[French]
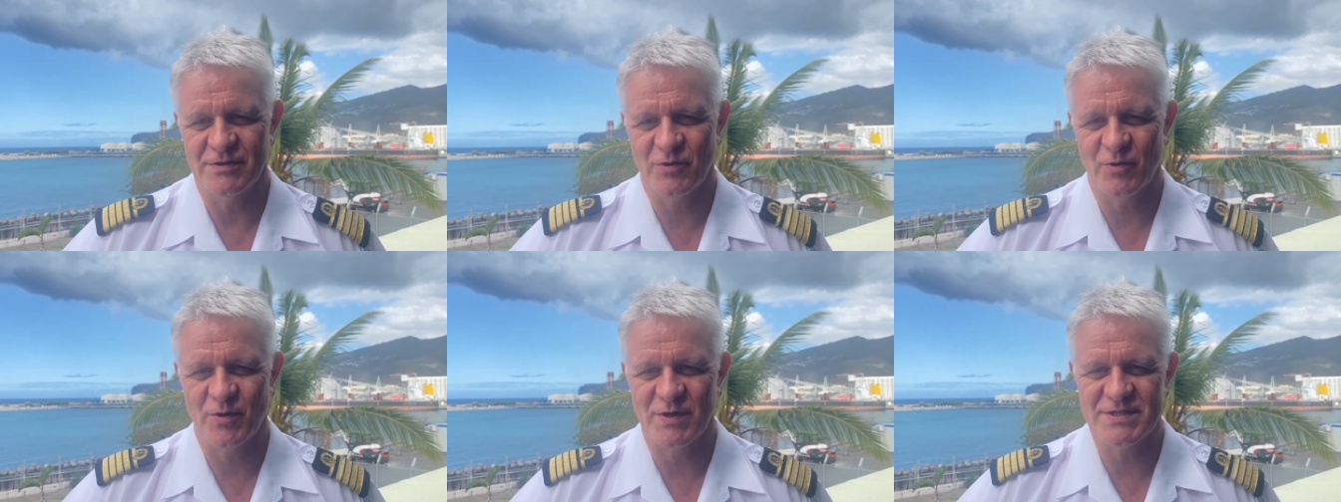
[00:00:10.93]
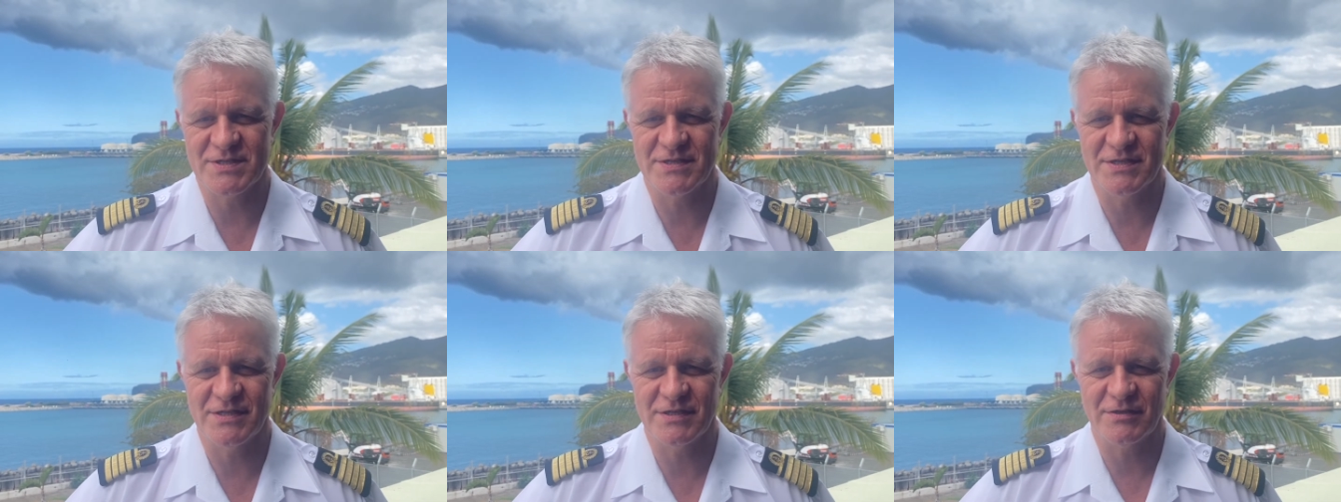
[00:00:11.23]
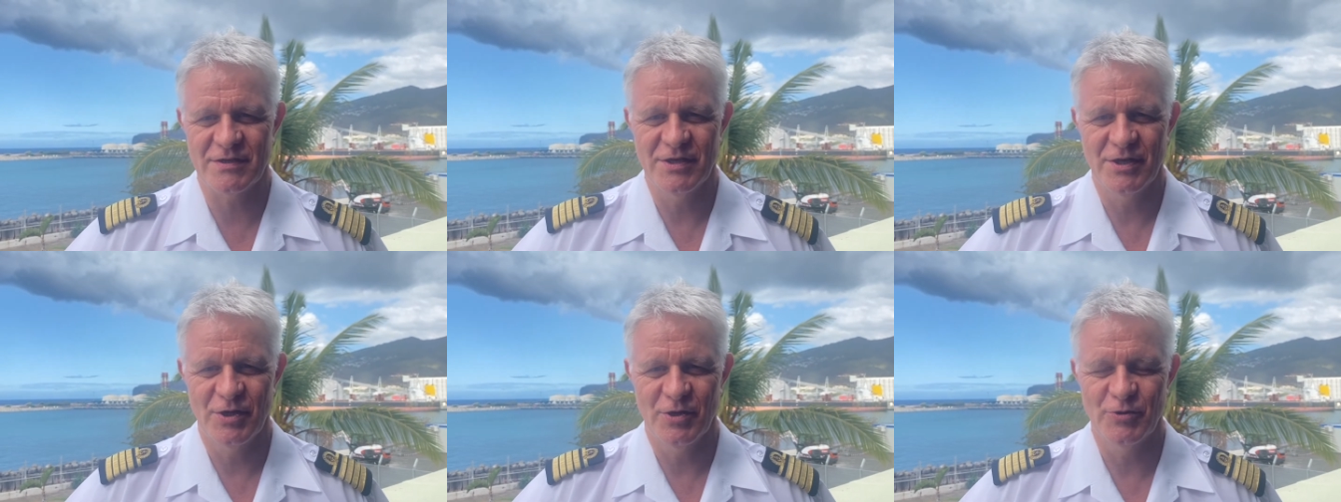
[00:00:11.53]

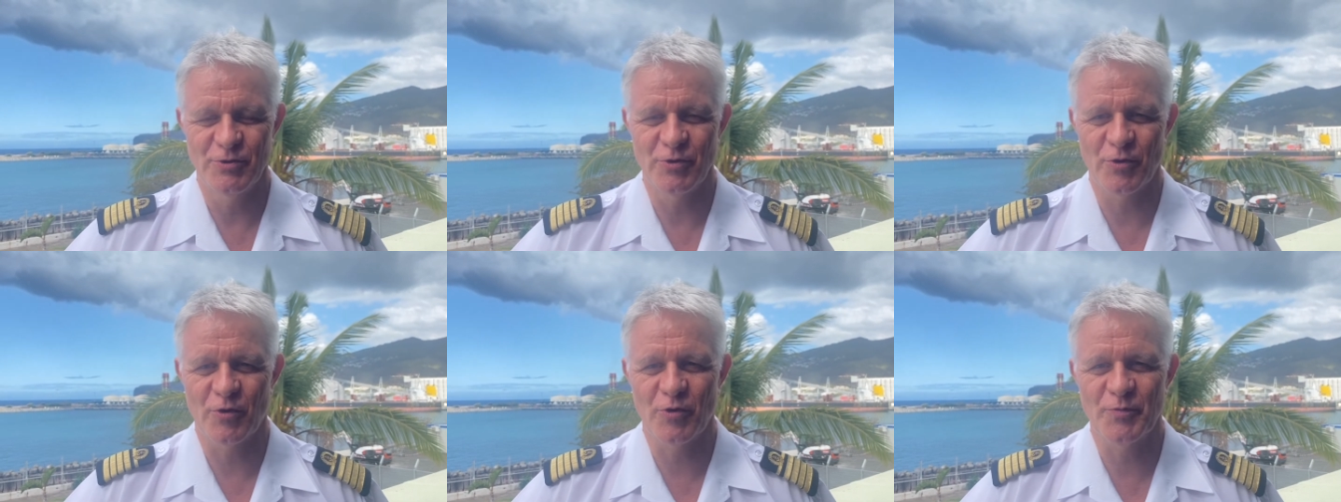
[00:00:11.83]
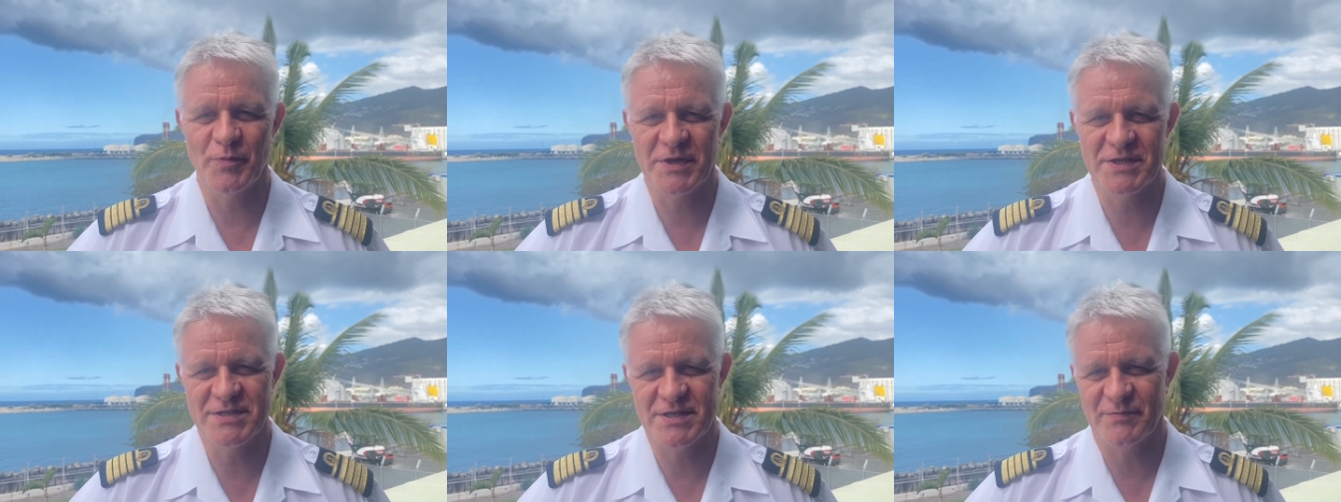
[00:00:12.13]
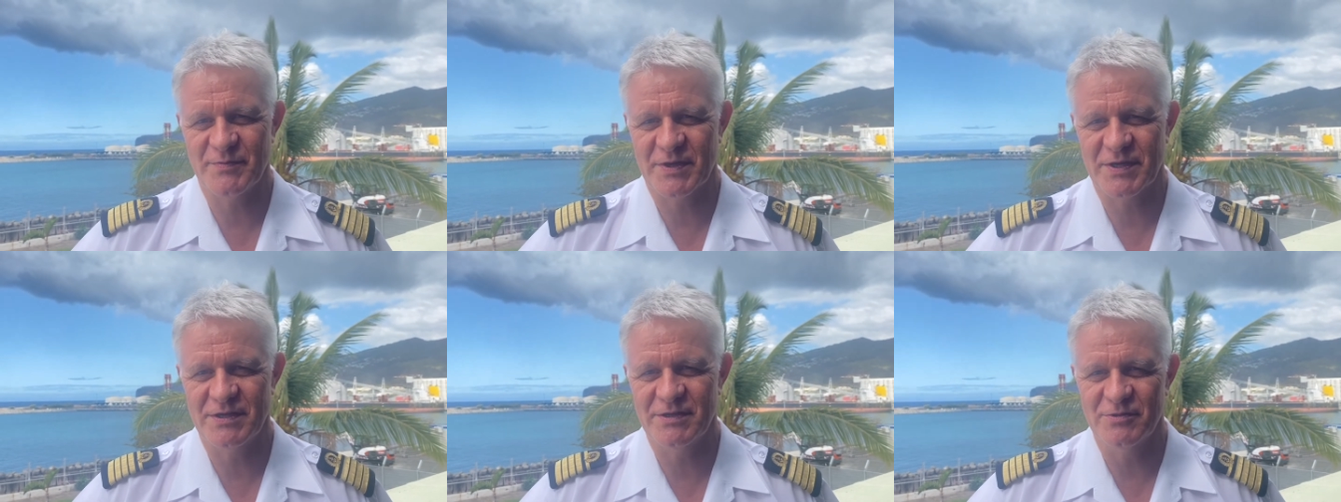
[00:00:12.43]
croisière de reprise
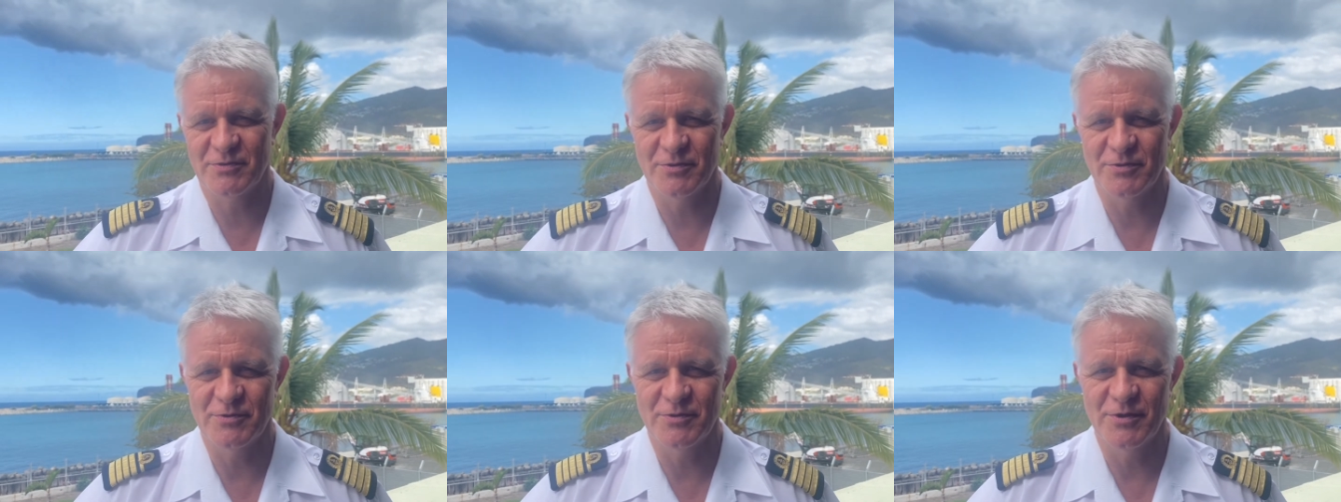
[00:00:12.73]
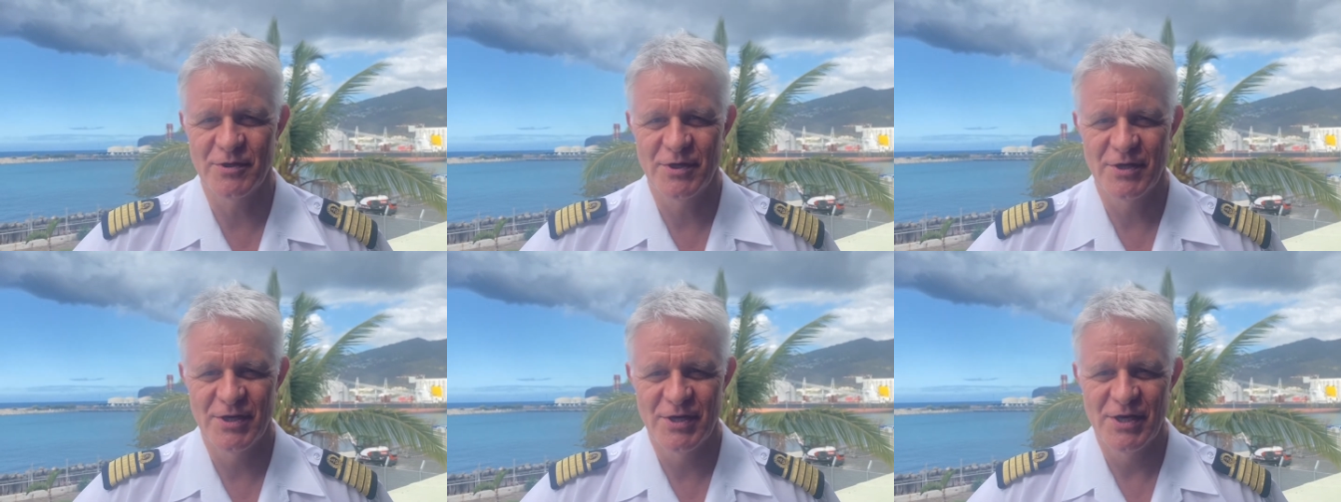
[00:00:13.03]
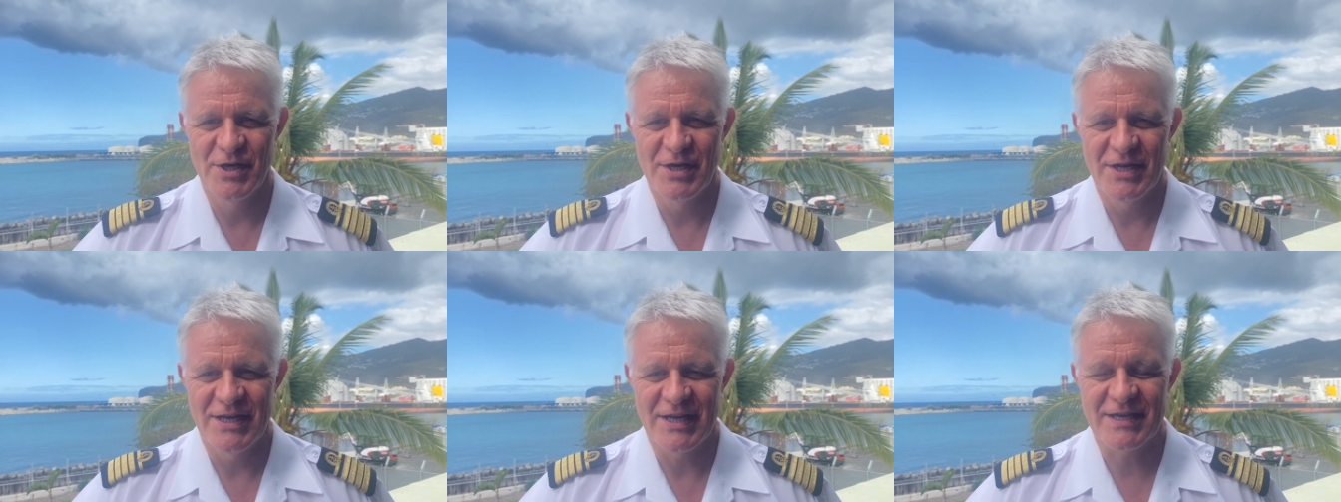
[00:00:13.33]
après euh,
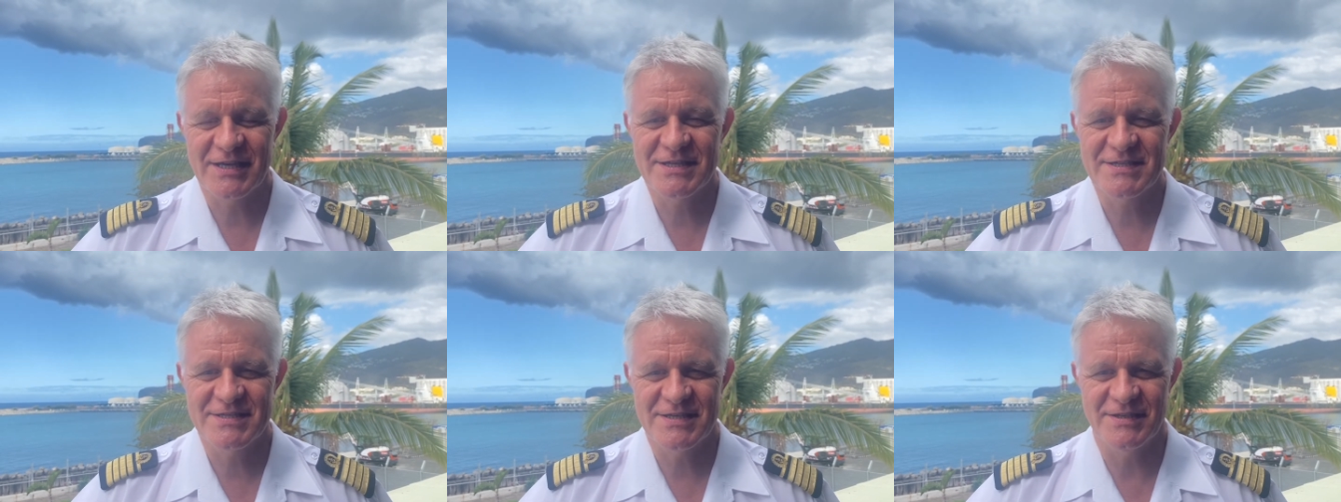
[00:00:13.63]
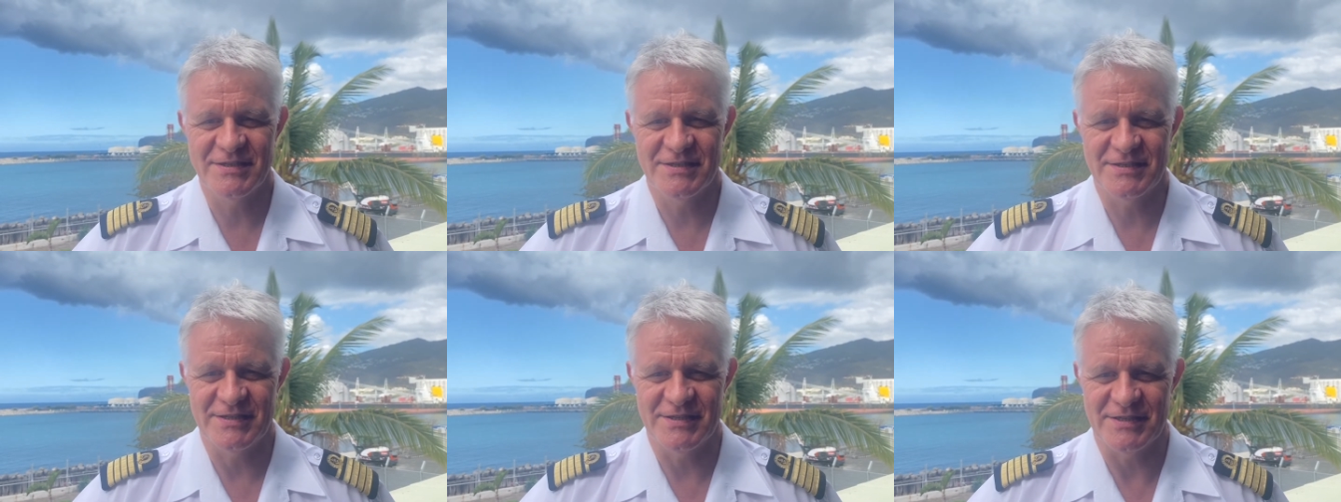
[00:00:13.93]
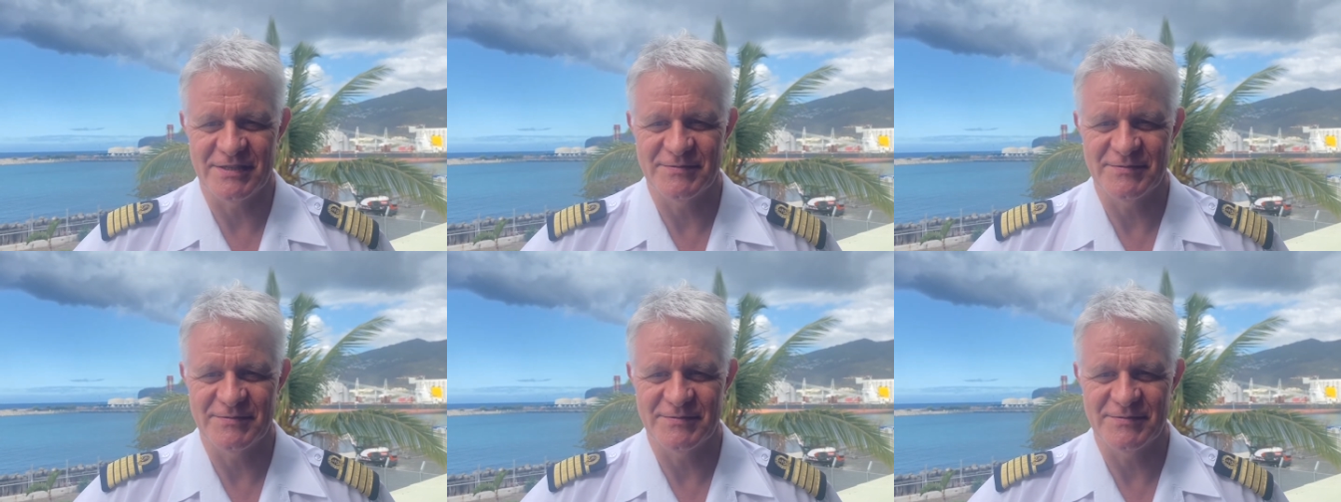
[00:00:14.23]
la crise sanitaire.